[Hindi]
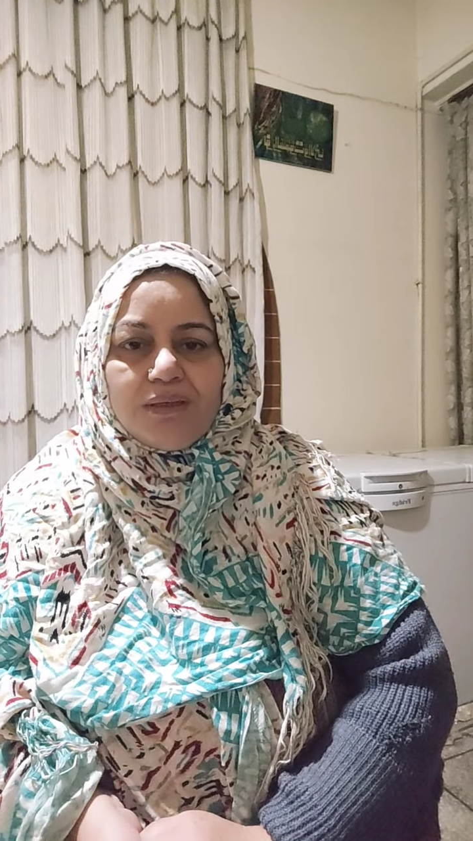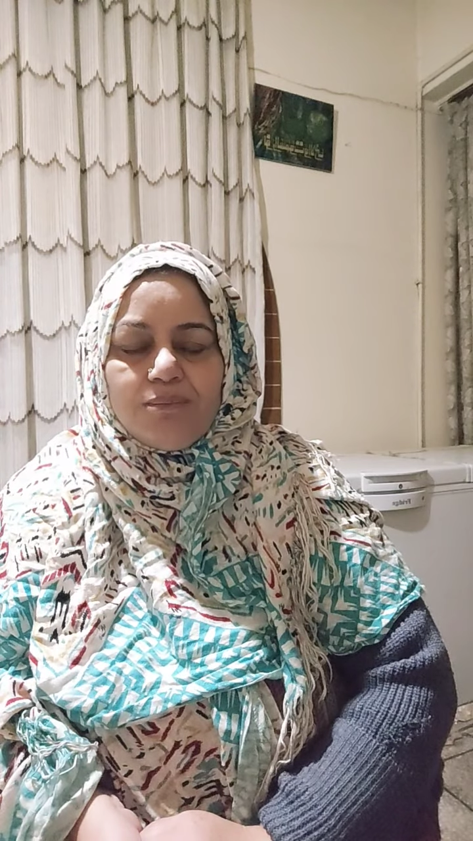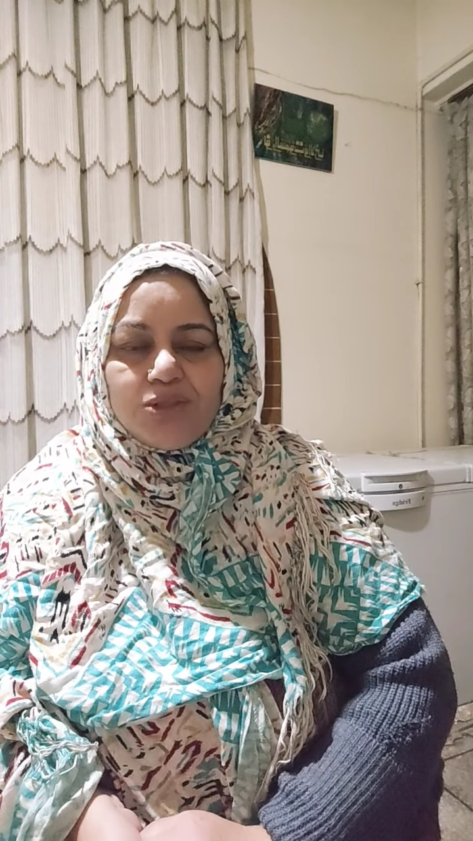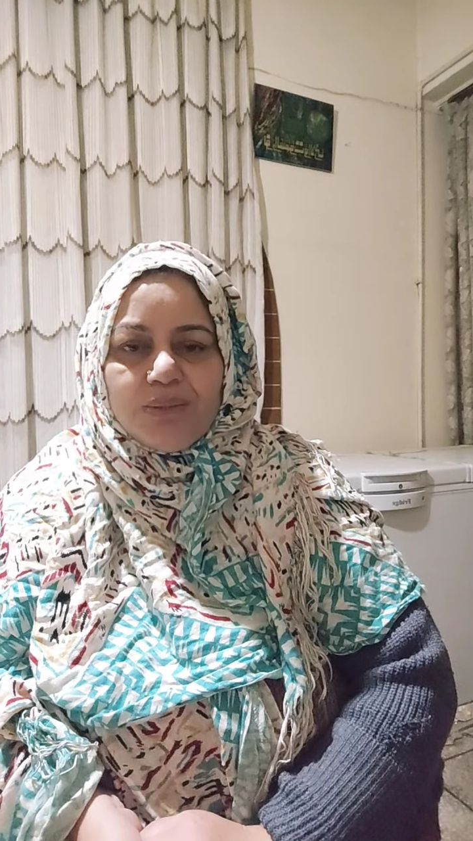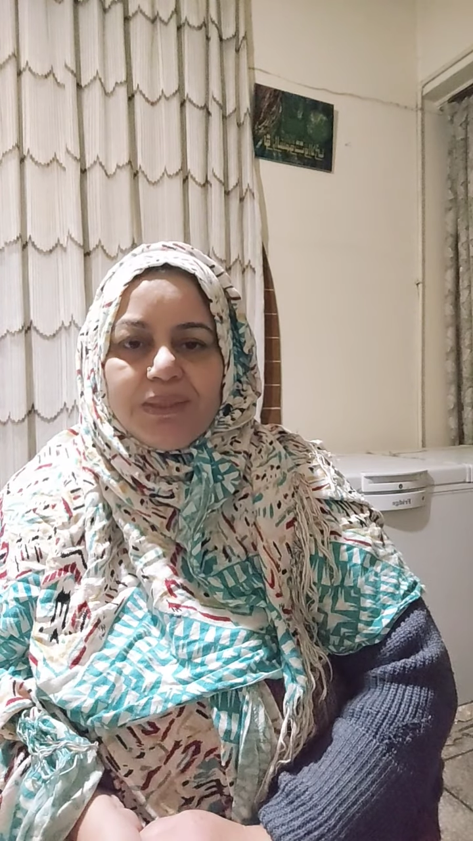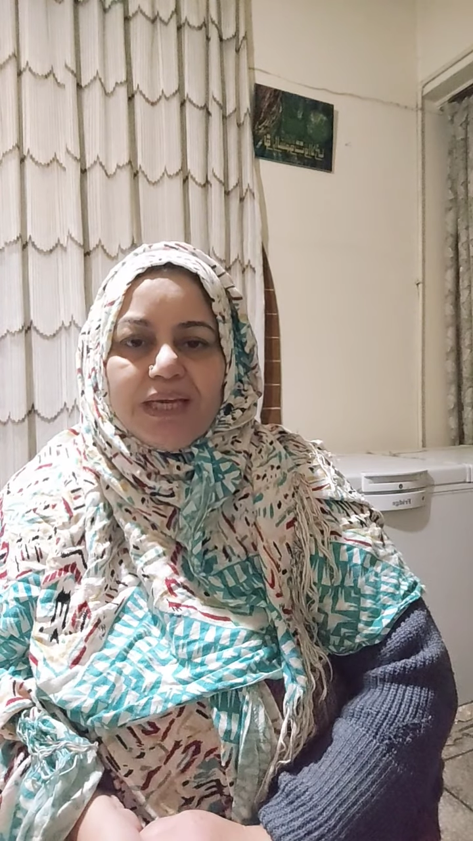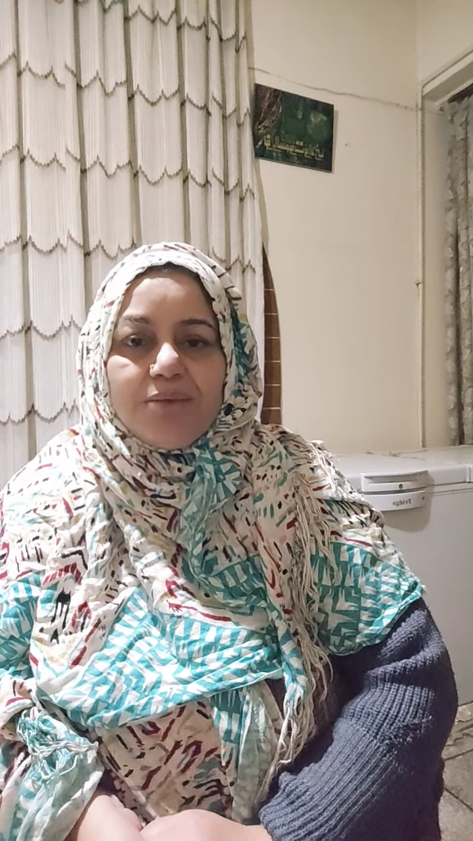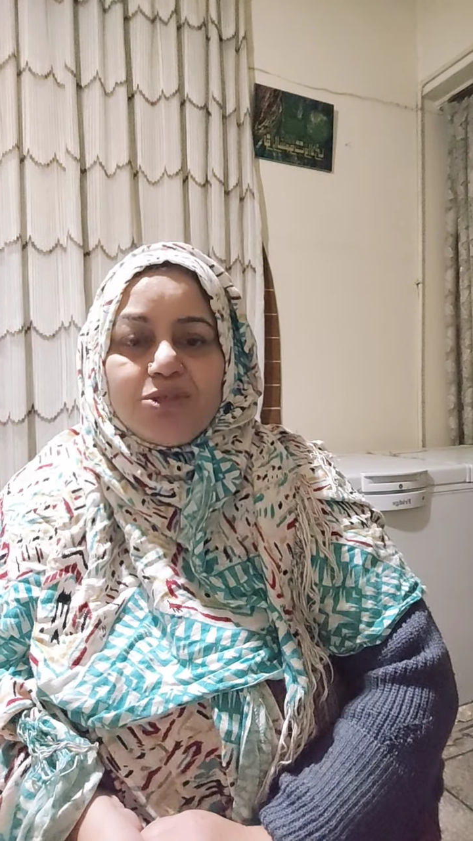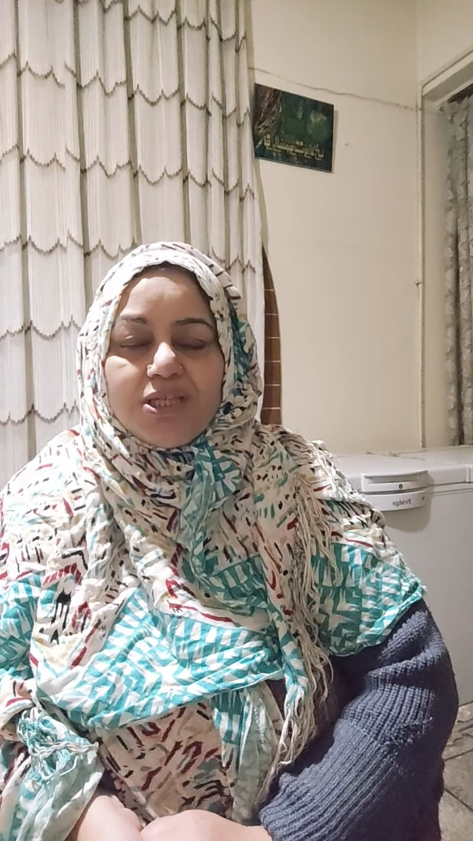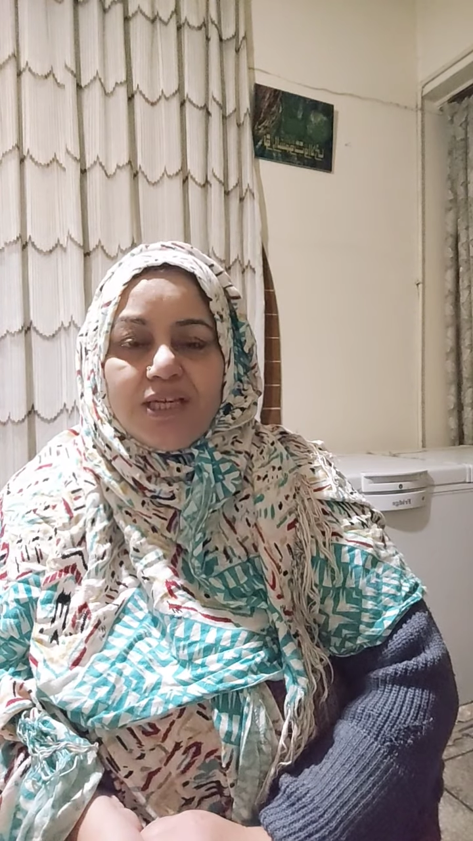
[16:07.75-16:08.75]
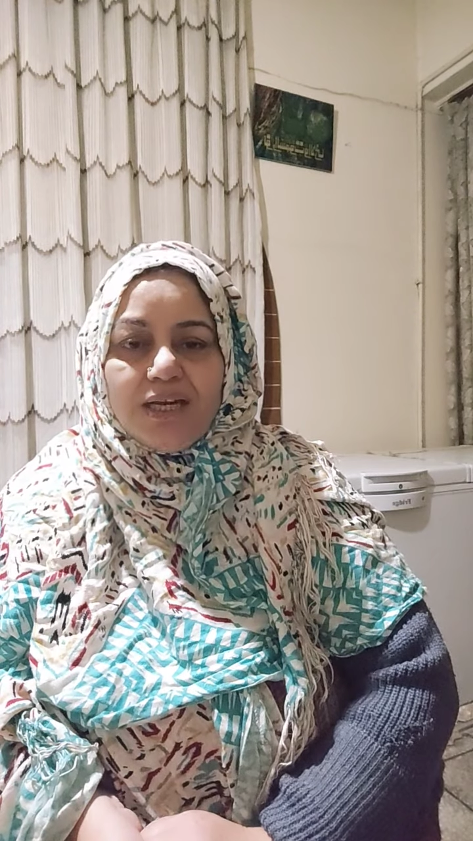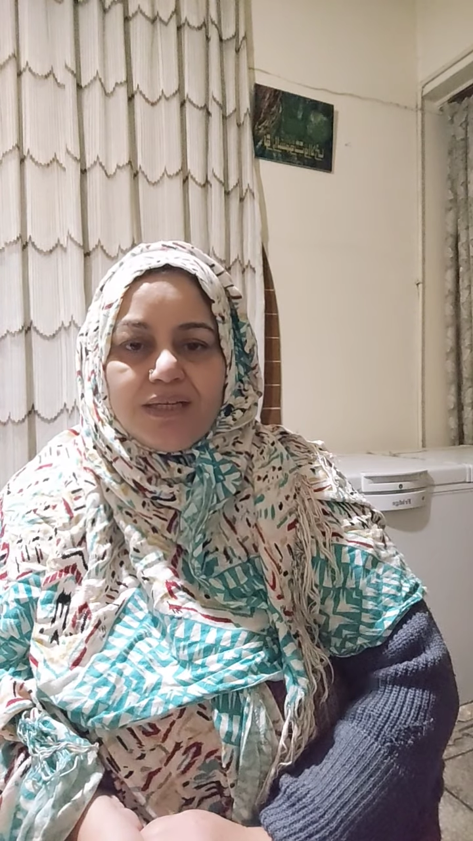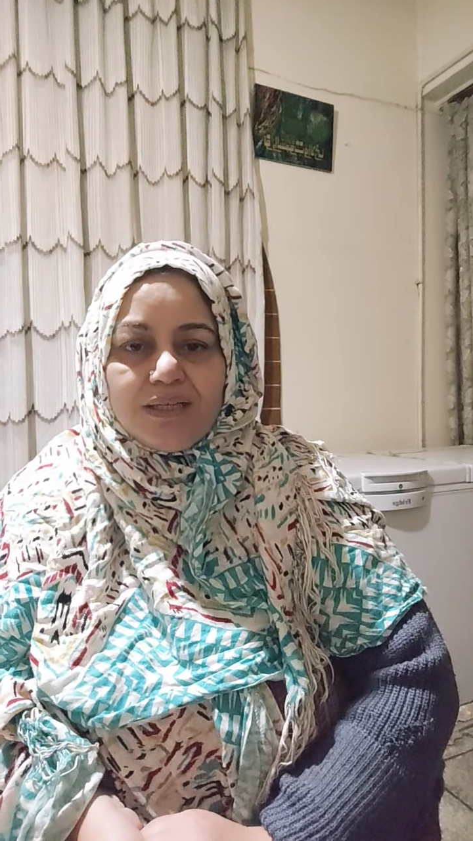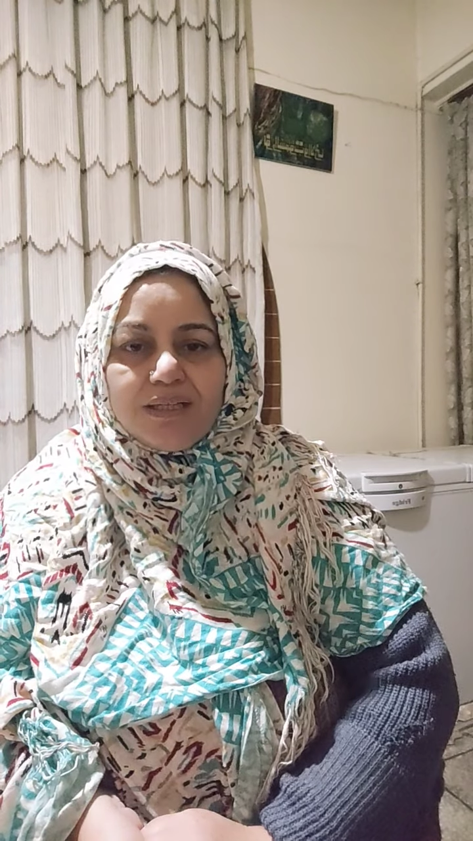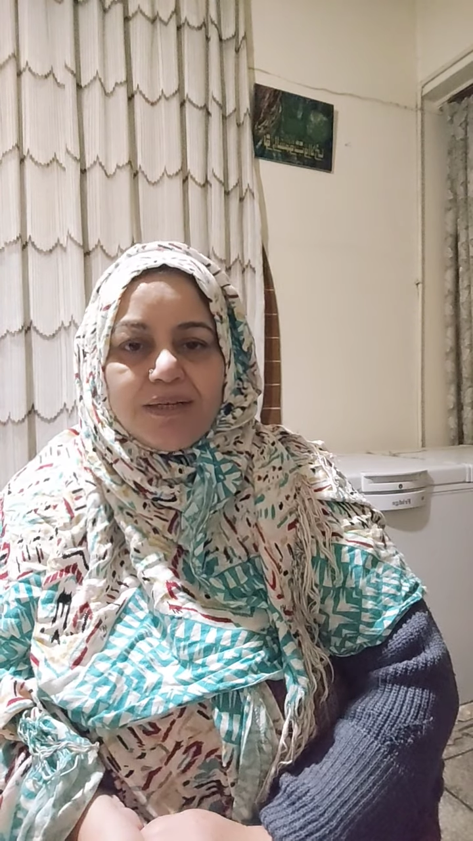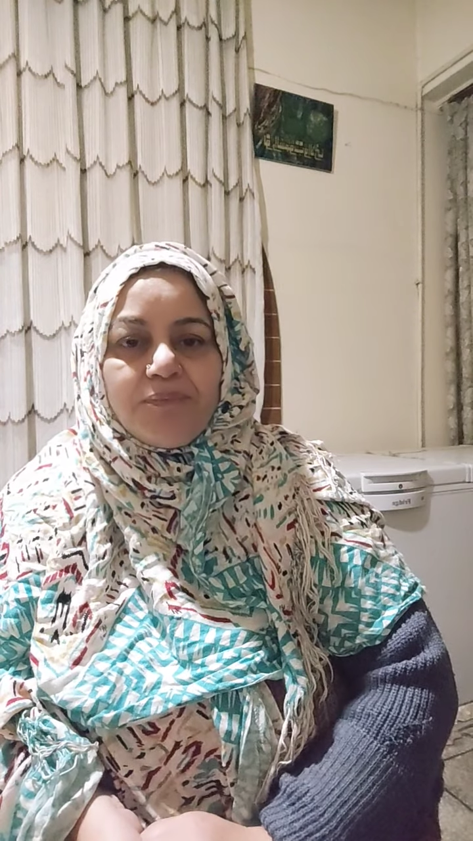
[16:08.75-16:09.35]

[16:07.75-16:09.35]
मुझे बताएं मुझे क्या करना है